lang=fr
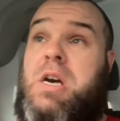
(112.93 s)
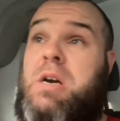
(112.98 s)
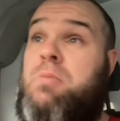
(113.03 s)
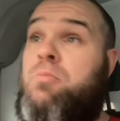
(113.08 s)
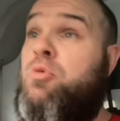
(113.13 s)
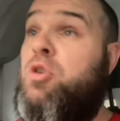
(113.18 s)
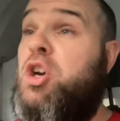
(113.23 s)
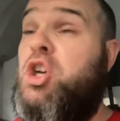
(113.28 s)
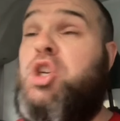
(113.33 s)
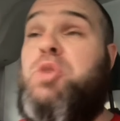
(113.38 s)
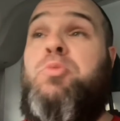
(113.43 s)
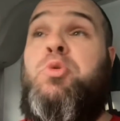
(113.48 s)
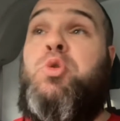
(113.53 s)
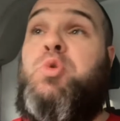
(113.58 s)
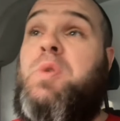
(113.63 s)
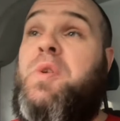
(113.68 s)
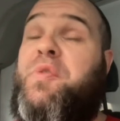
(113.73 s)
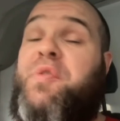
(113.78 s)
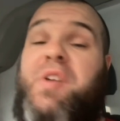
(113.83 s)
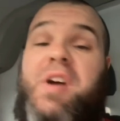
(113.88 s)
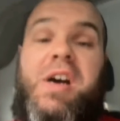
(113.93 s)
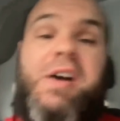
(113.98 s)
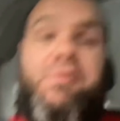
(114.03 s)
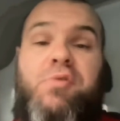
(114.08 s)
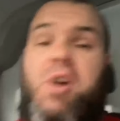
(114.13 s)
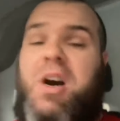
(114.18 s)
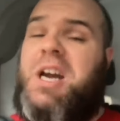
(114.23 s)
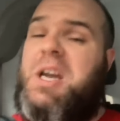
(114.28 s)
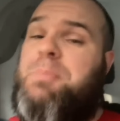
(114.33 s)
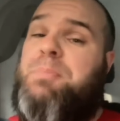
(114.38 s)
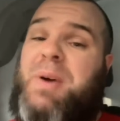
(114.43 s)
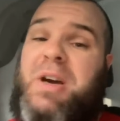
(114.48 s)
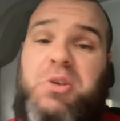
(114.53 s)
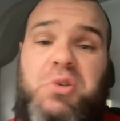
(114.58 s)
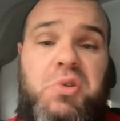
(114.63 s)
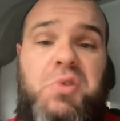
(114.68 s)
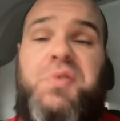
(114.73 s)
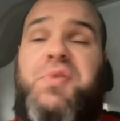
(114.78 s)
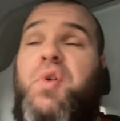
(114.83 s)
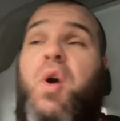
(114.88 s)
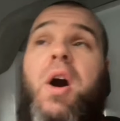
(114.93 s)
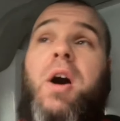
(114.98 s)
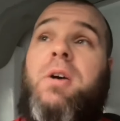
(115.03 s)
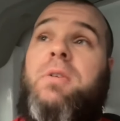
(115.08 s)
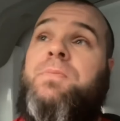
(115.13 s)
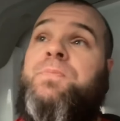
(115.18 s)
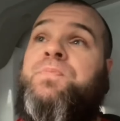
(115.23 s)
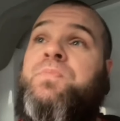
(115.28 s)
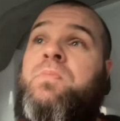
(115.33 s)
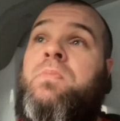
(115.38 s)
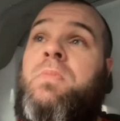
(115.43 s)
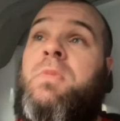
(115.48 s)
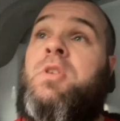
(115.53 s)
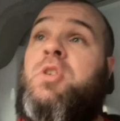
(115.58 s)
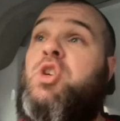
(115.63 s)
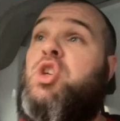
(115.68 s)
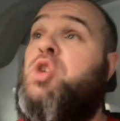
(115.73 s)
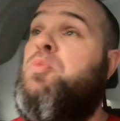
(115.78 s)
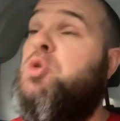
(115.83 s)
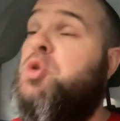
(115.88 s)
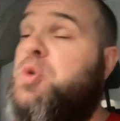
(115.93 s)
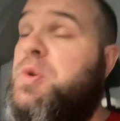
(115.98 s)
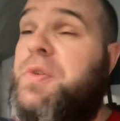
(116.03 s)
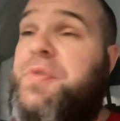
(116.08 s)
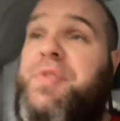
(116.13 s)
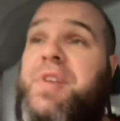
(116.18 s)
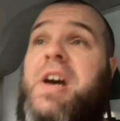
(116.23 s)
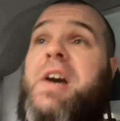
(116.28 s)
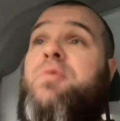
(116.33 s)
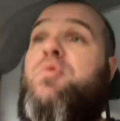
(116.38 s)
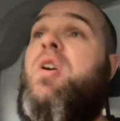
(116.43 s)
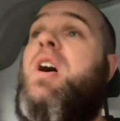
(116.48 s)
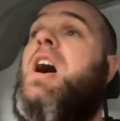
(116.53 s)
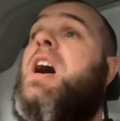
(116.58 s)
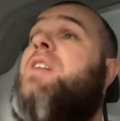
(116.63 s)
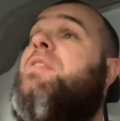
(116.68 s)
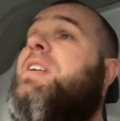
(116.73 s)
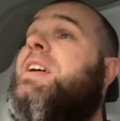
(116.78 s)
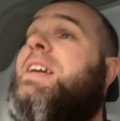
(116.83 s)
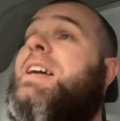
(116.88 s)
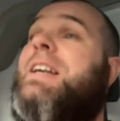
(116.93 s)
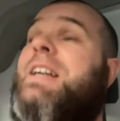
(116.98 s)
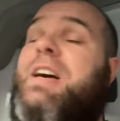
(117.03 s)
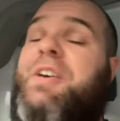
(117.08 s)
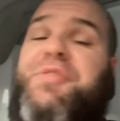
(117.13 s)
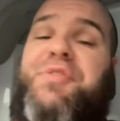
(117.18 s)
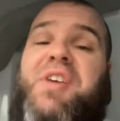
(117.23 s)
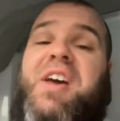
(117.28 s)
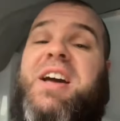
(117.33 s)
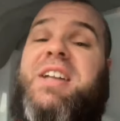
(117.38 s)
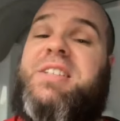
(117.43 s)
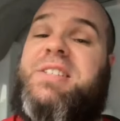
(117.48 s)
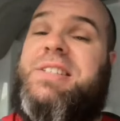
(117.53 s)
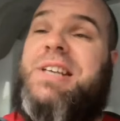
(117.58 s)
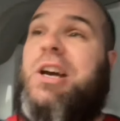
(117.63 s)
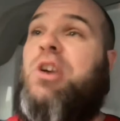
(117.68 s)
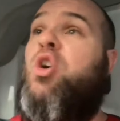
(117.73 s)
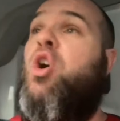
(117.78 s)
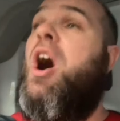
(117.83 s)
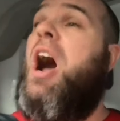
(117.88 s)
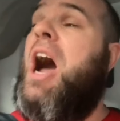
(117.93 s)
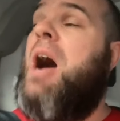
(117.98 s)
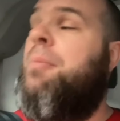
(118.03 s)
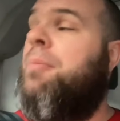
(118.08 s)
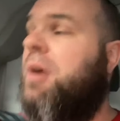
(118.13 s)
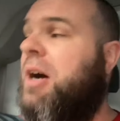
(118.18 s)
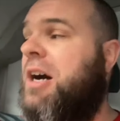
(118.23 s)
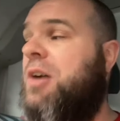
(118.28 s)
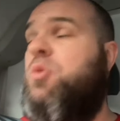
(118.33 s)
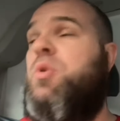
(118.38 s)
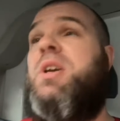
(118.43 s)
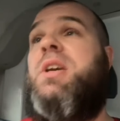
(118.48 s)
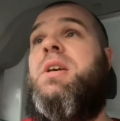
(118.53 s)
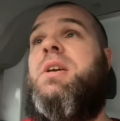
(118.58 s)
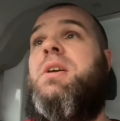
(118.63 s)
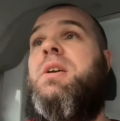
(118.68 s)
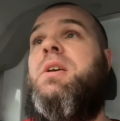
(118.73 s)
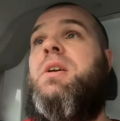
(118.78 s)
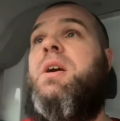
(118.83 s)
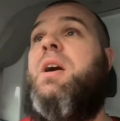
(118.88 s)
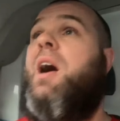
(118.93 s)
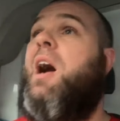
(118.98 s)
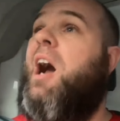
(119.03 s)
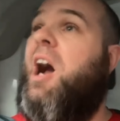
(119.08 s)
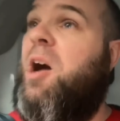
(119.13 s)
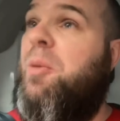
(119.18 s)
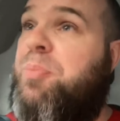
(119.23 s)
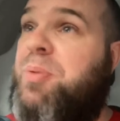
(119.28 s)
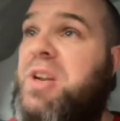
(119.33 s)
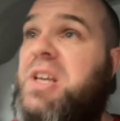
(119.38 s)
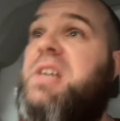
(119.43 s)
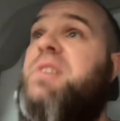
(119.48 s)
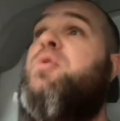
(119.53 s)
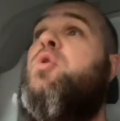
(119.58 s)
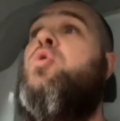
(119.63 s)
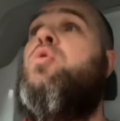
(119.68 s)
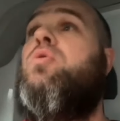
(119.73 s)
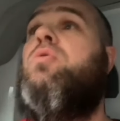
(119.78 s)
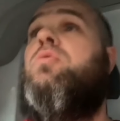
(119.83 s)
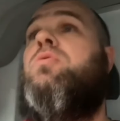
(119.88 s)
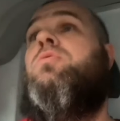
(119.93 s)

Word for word: Moi, je me suis fait avoir, et pas qu'une fois. Je me suis fait avoir avec l'affaire Diallo Amraoui rappelez-vous,